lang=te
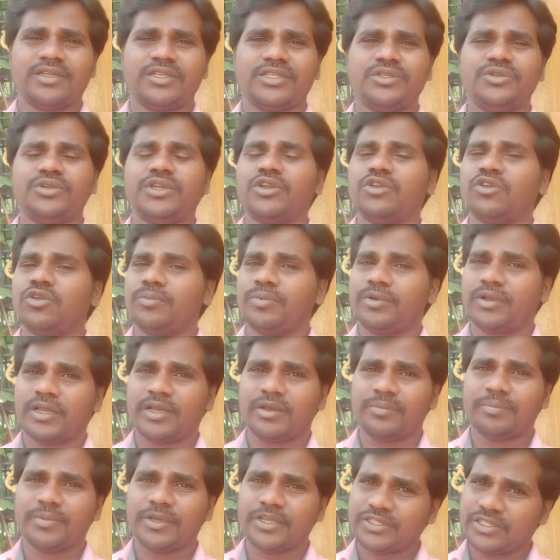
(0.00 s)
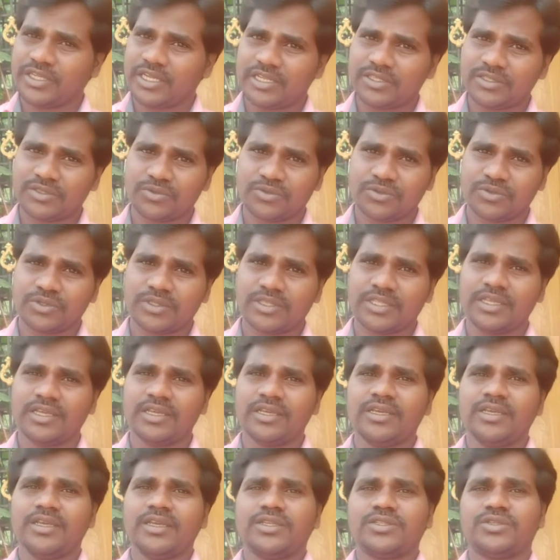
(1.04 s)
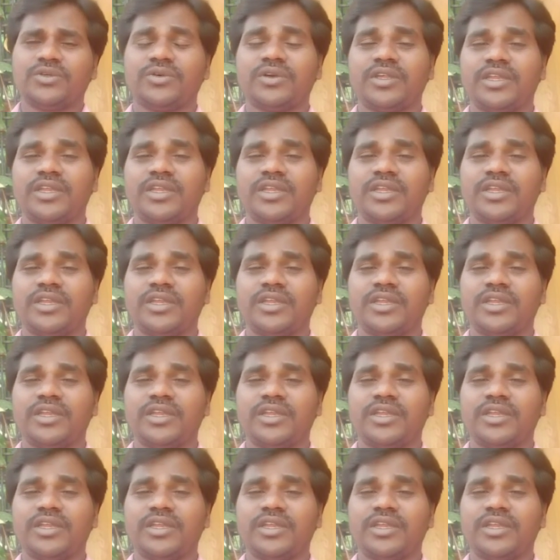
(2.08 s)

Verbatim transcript: డ్యూ డేట్ లోపల పే చేయాల్సి ఉంటుంది సో